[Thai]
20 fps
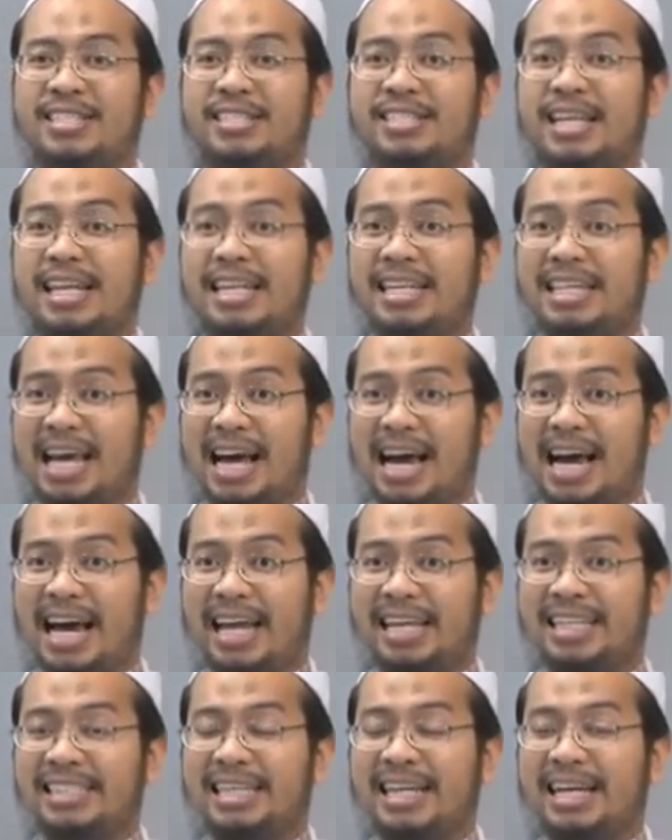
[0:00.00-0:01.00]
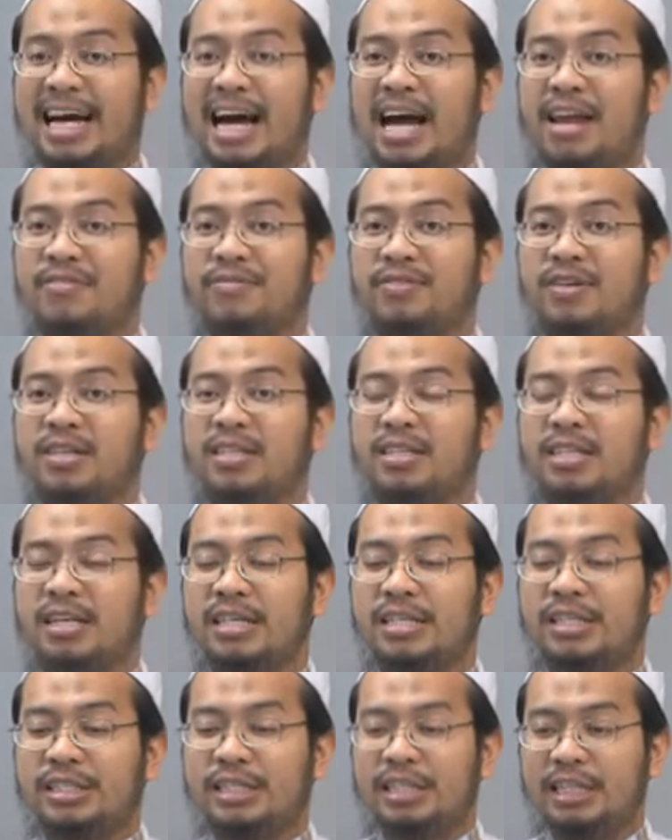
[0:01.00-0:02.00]
สัญญาณจากการฟื้น
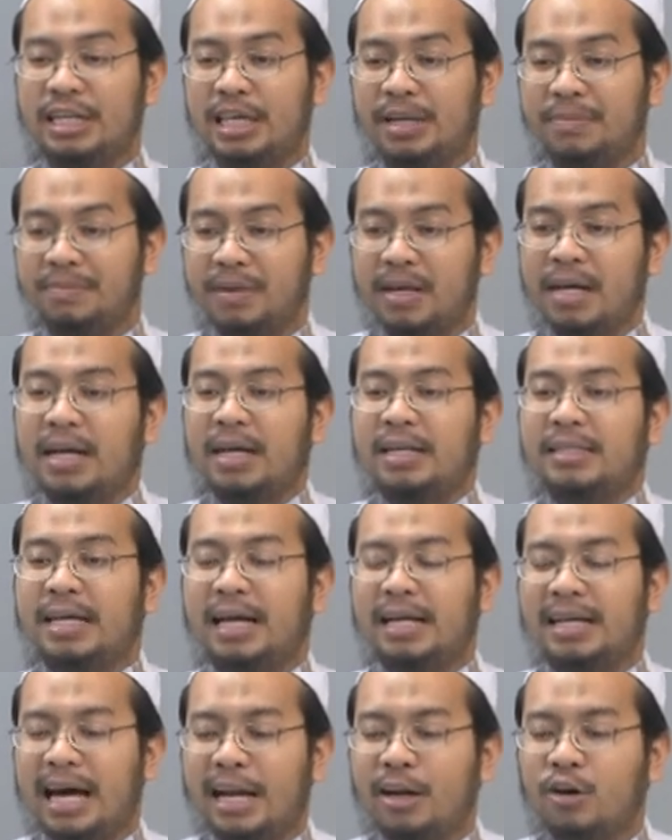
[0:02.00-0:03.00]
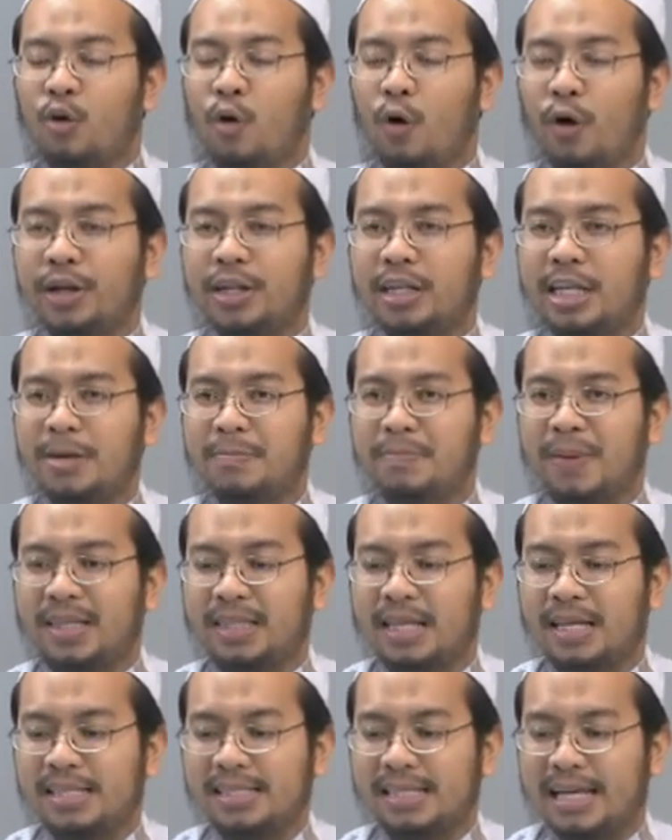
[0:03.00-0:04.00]
คืนชีพ ดังนั้นคนที่ป
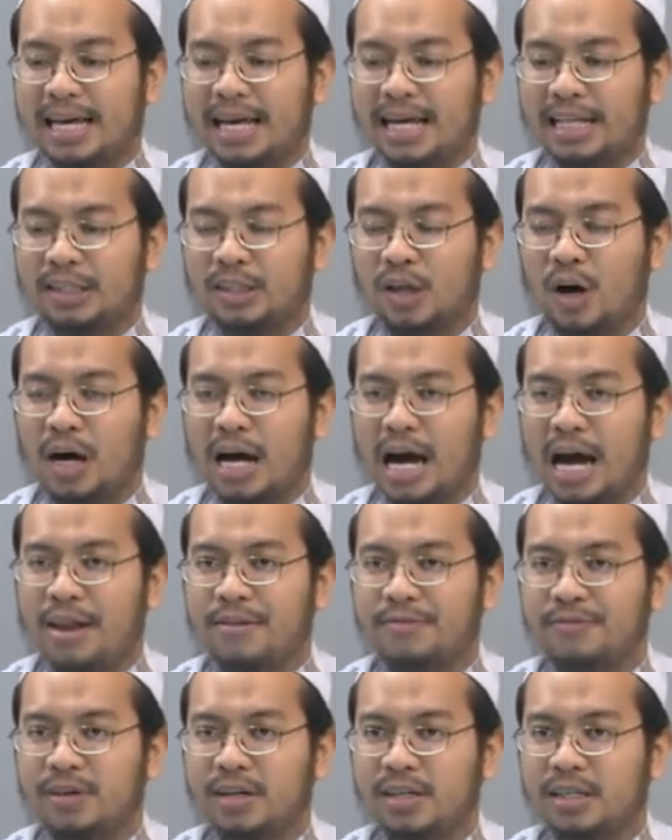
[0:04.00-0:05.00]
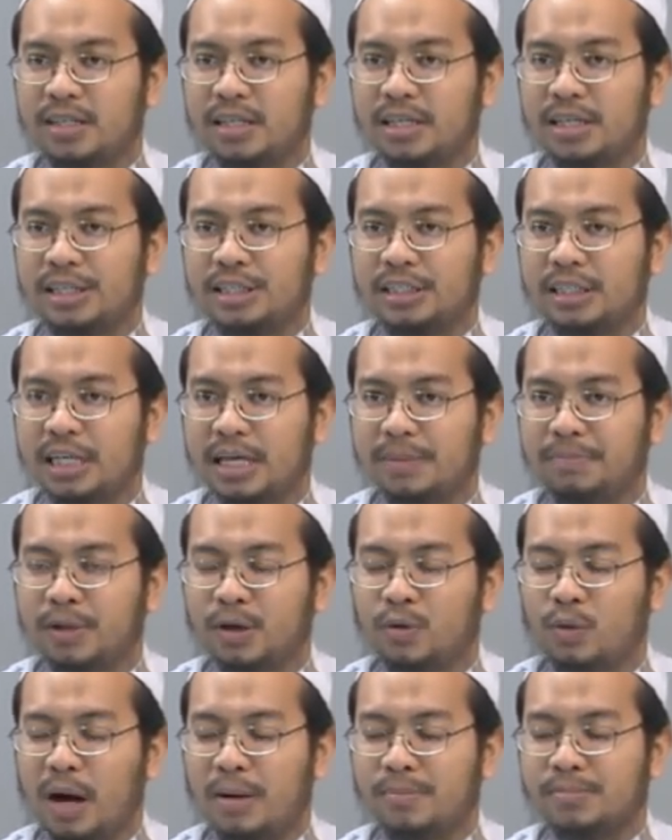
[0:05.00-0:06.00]
ฏิเสธต่อการฟื้นคืนชีพ ห
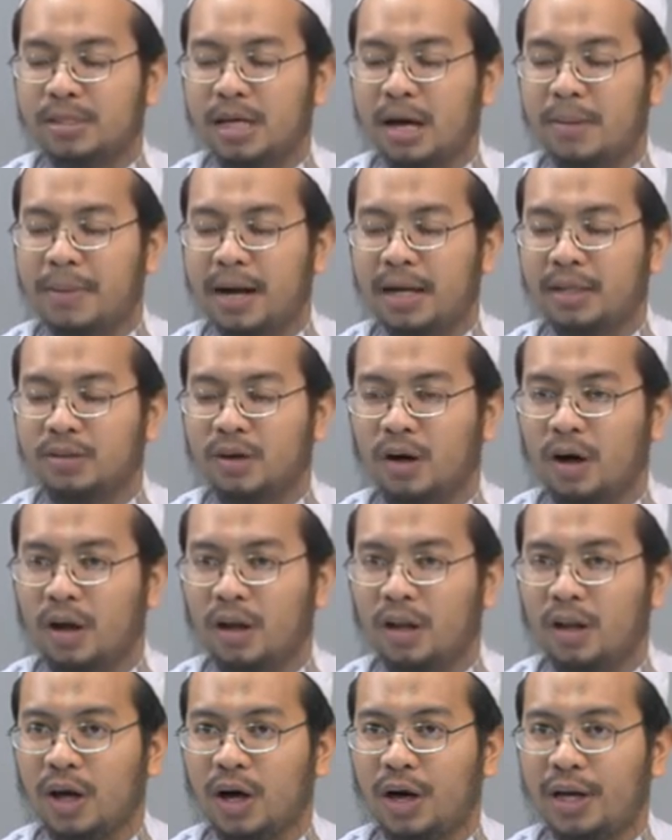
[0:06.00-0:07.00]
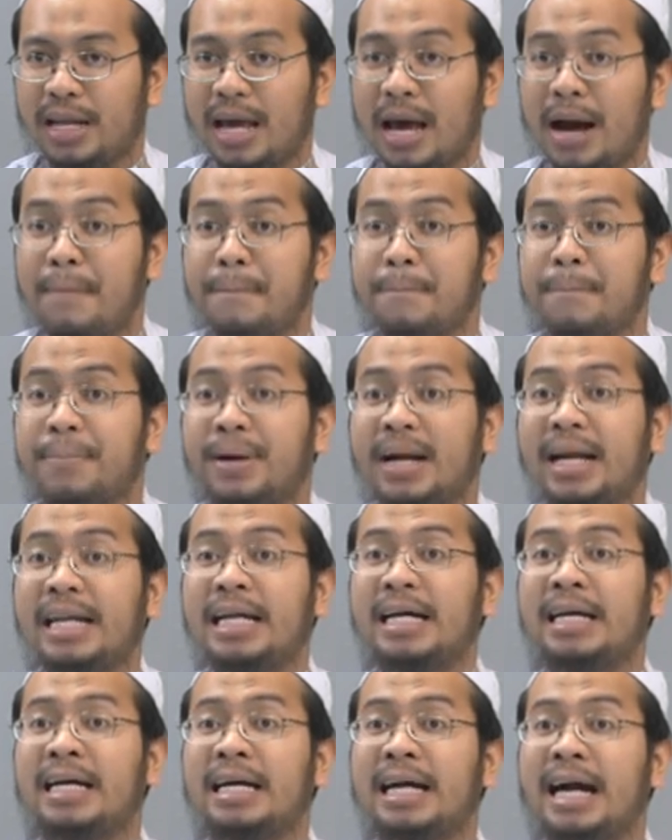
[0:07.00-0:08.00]
รือความสามารถของอัลลอฮ์เนี่ยประ
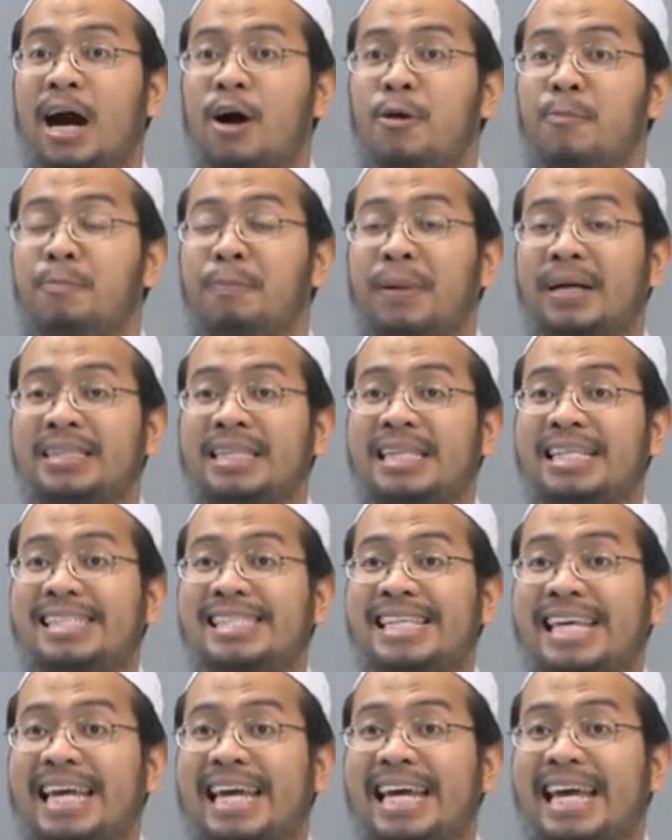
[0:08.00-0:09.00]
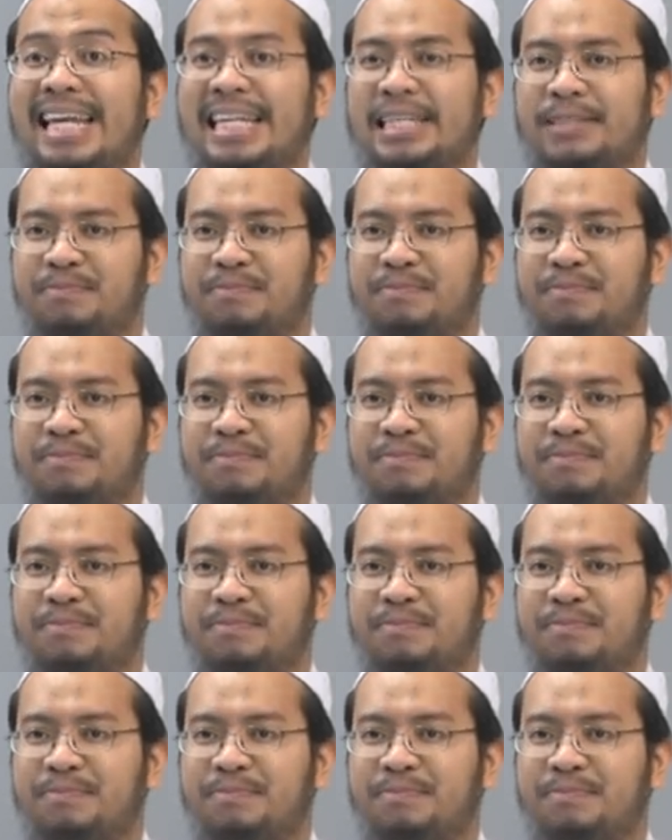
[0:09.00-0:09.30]
หนึ่งเขาปฏิเสธ